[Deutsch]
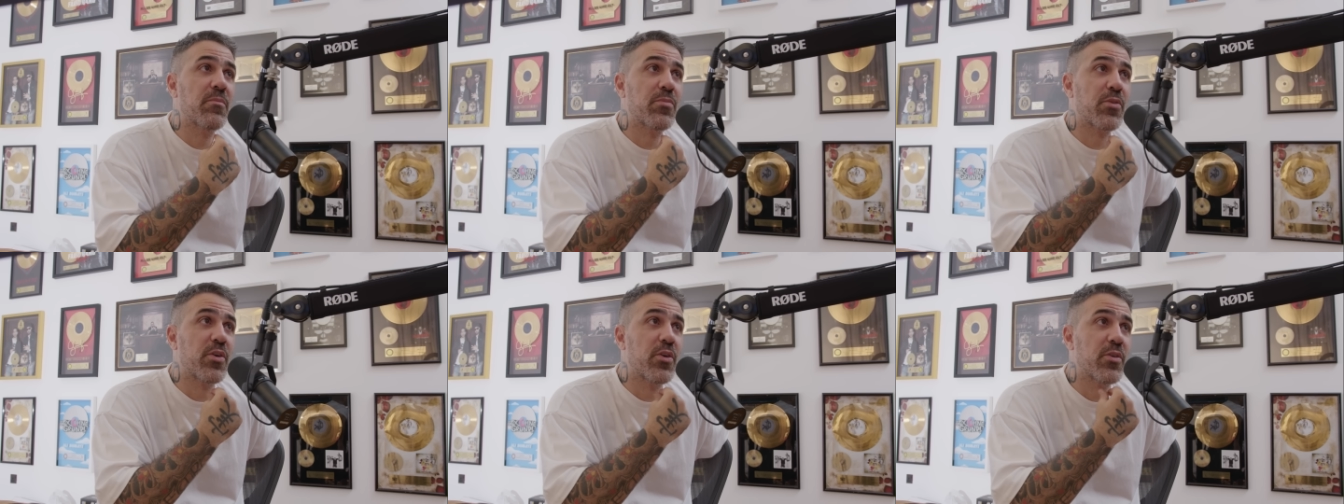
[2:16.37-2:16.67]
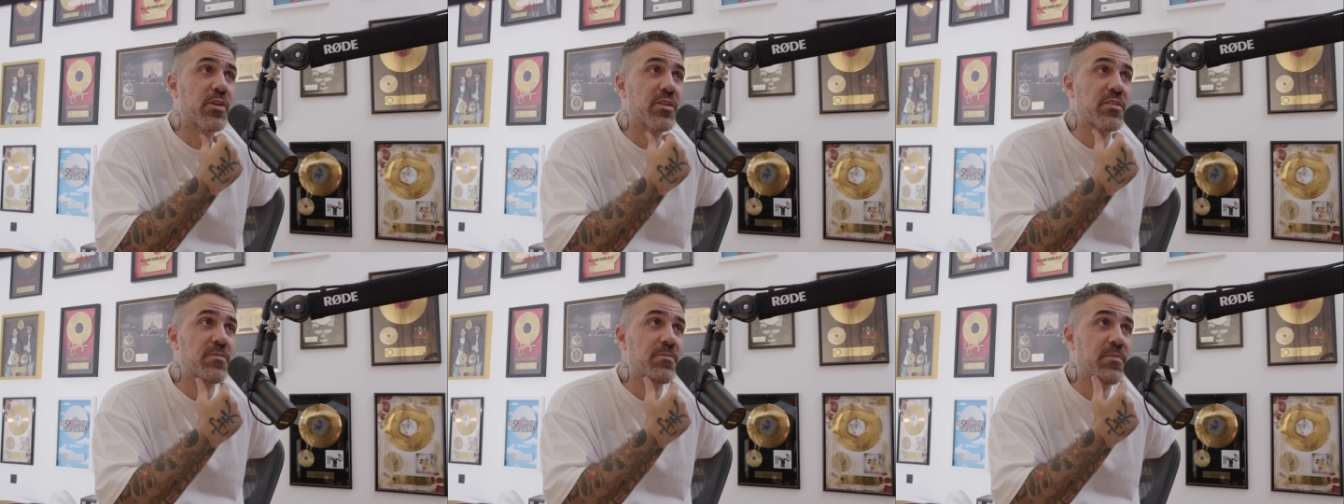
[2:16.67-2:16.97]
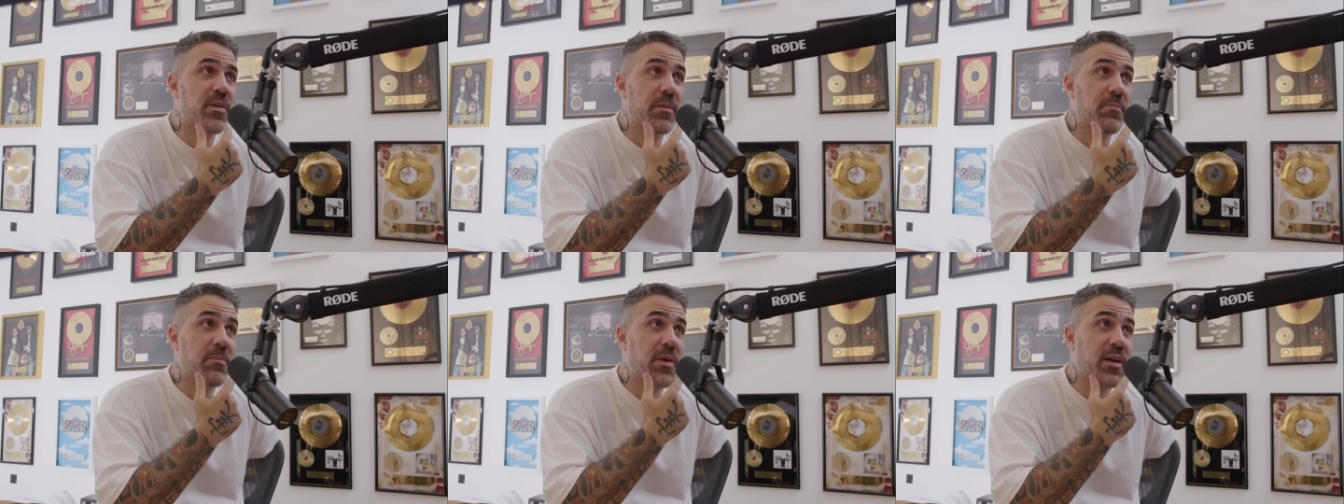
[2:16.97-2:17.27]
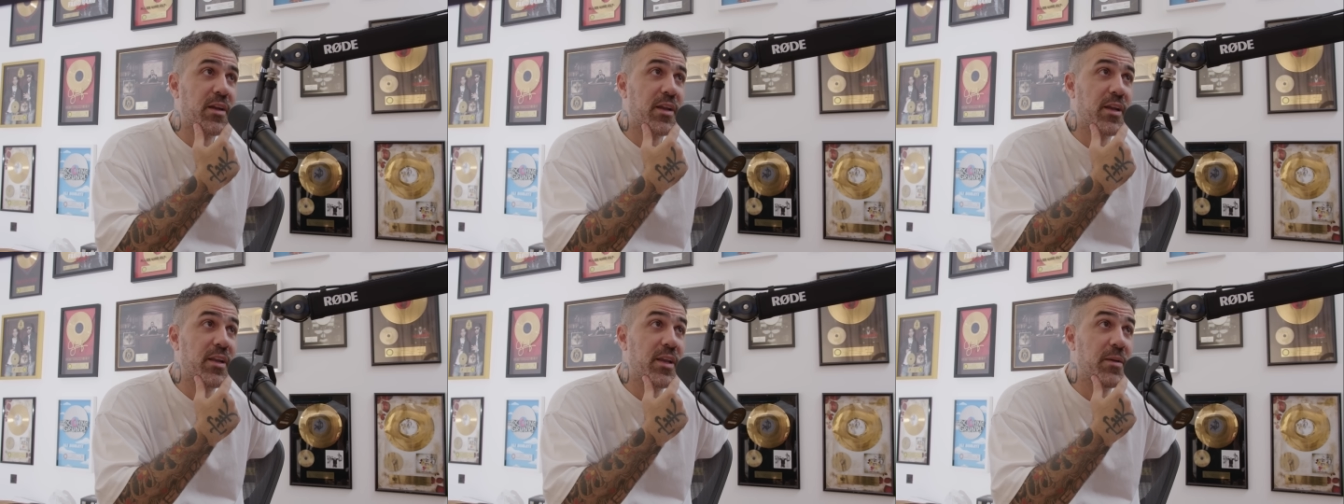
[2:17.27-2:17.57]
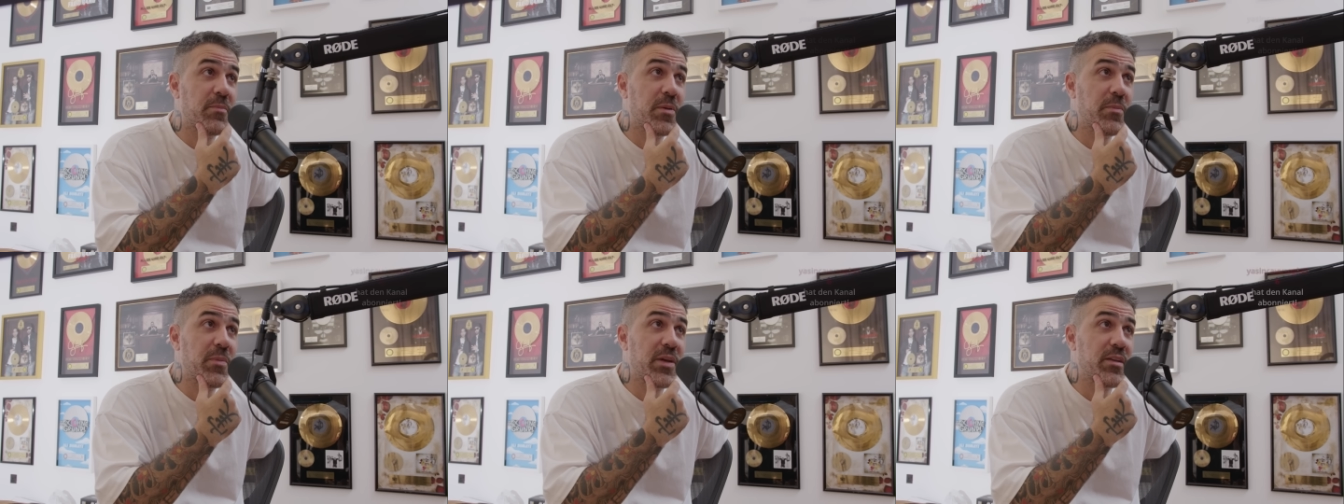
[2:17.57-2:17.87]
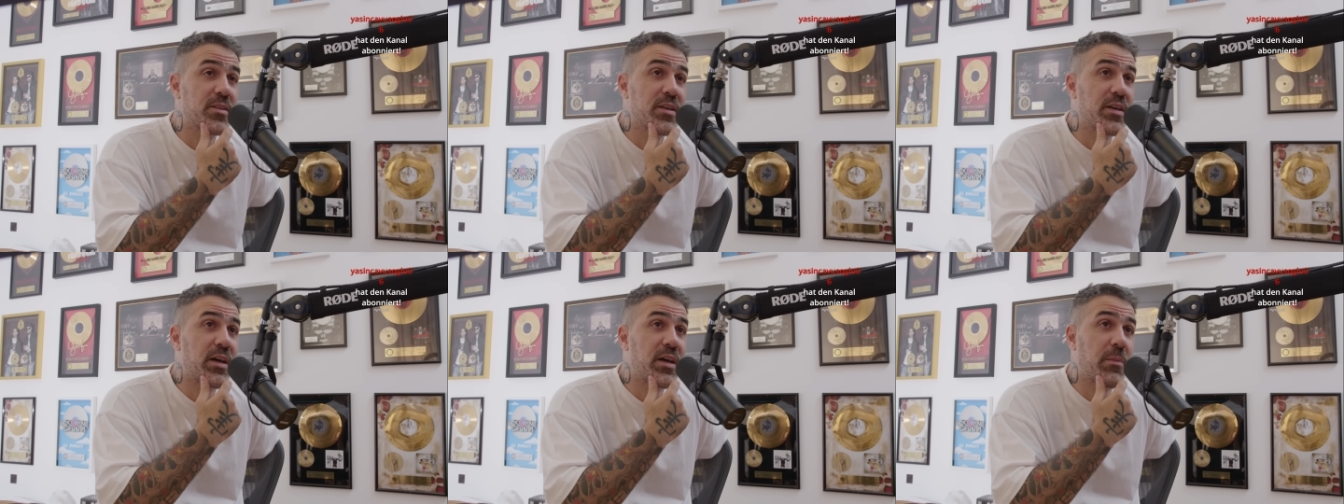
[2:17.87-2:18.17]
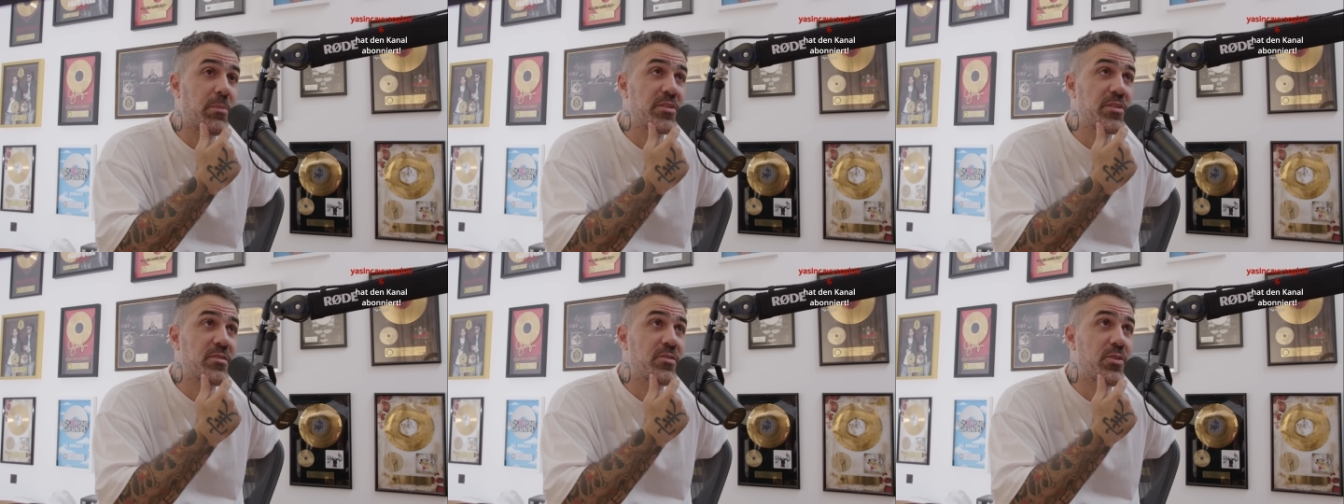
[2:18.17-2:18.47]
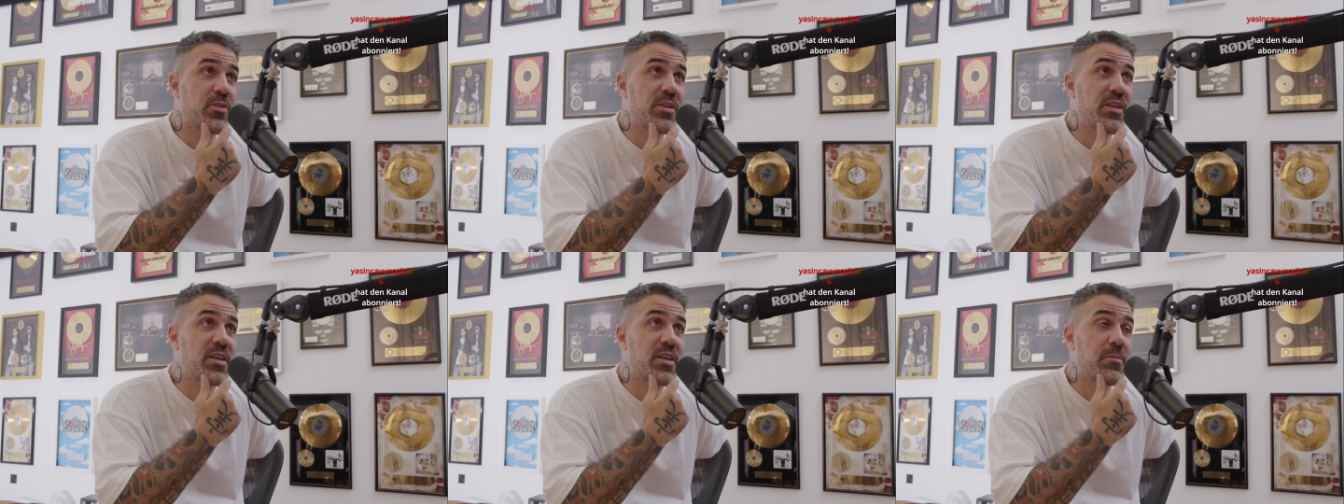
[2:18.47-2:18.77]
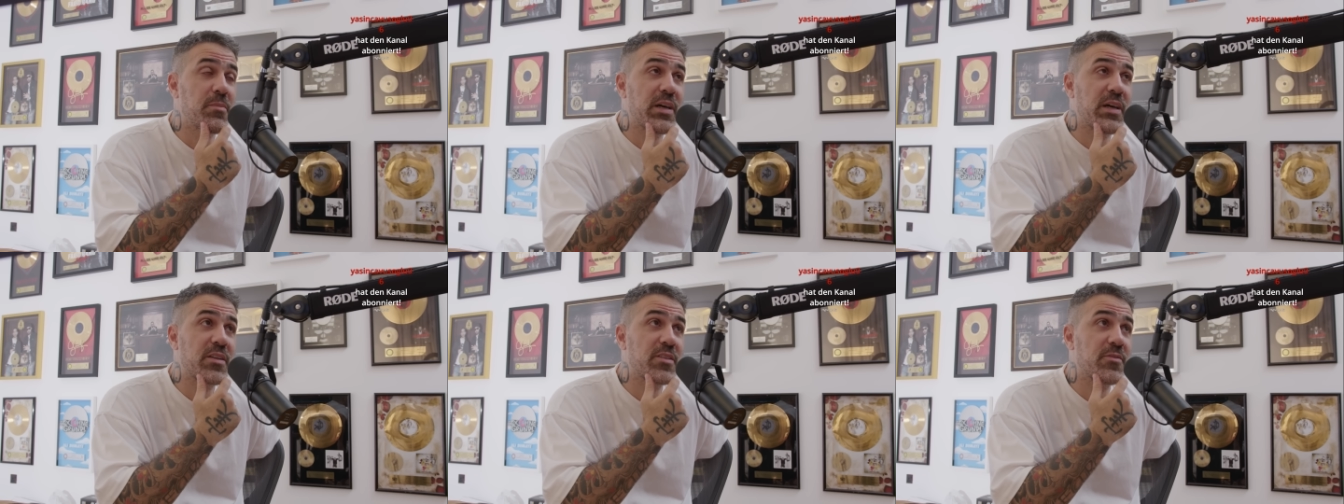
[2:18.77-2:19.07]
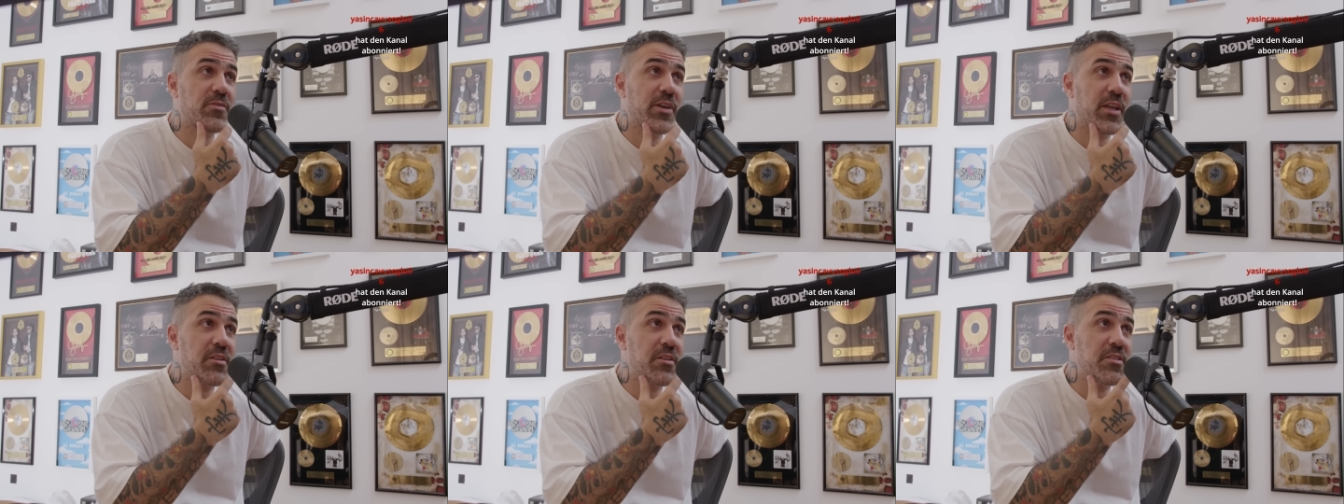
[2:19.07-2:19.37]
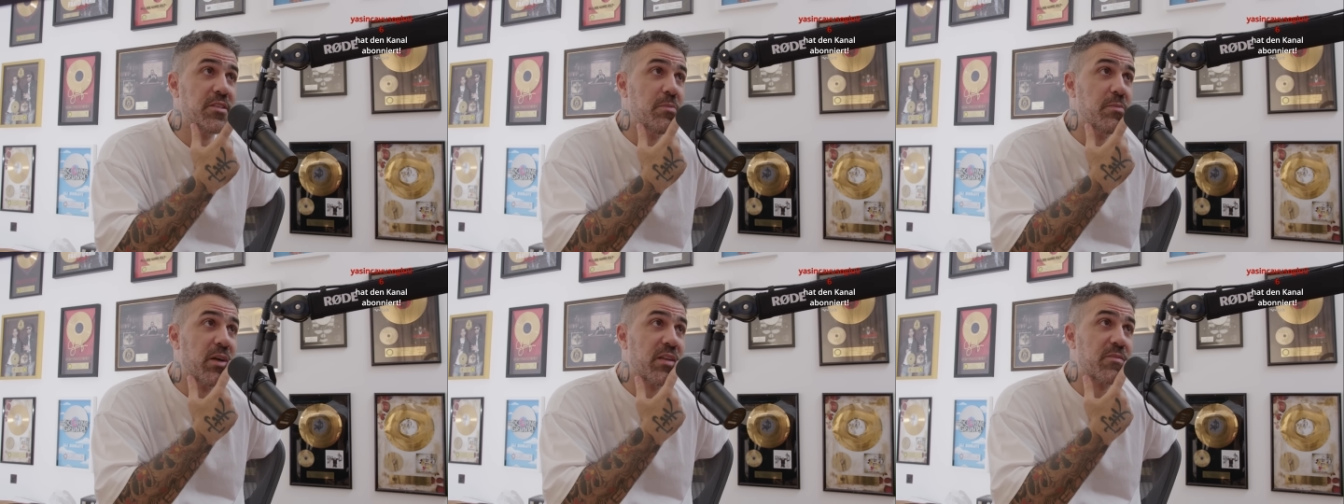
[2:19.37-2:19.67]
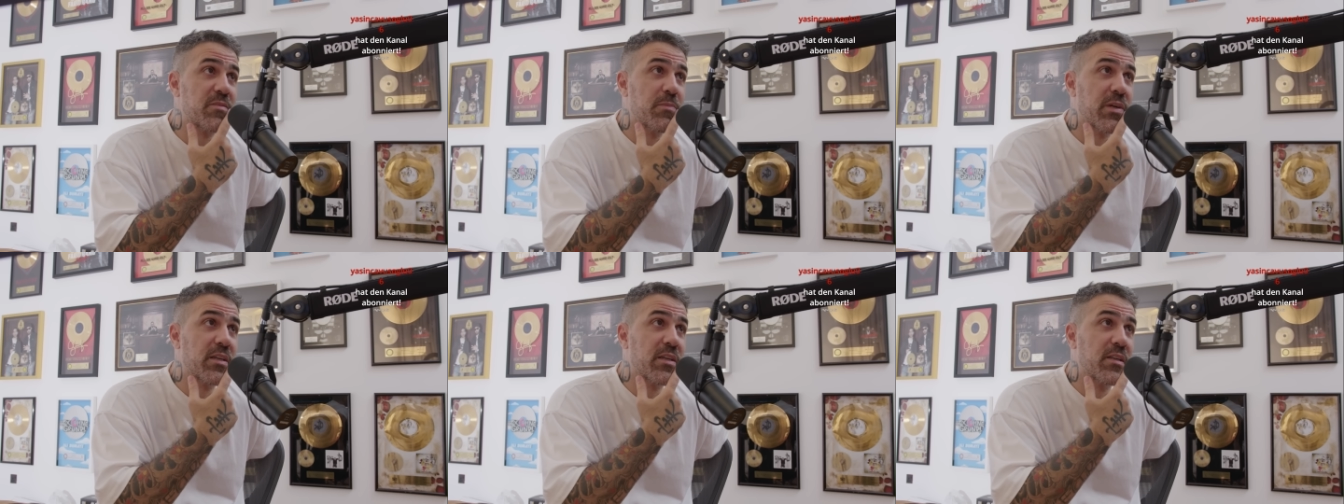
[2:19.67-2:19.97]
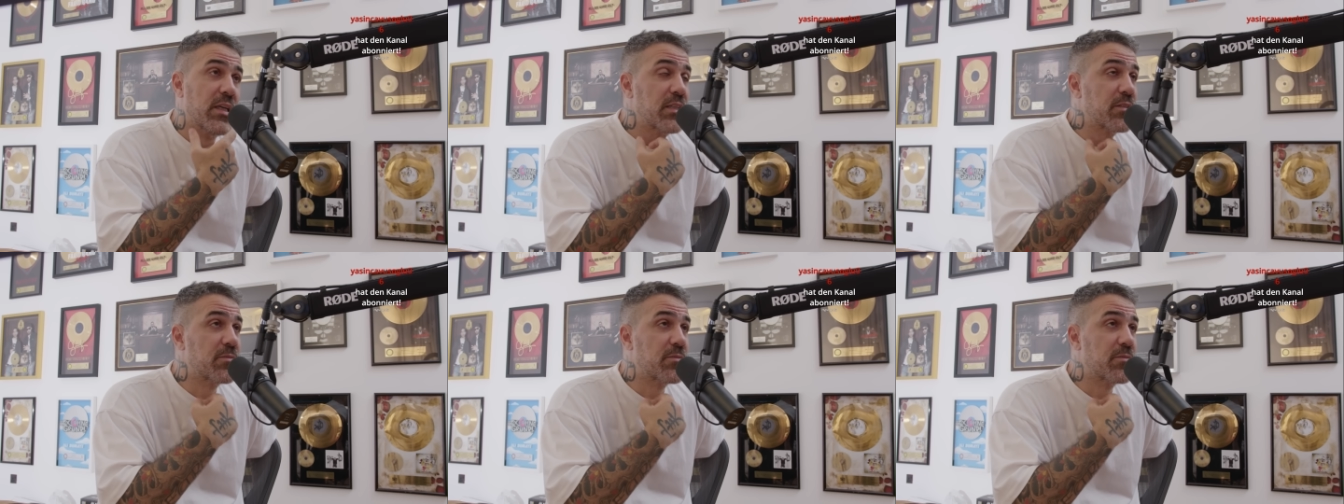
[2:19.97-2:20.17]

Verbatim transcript: Bro, ich mache kein MMA. Habe ich noch nie gemacht, werde ich niemals machen.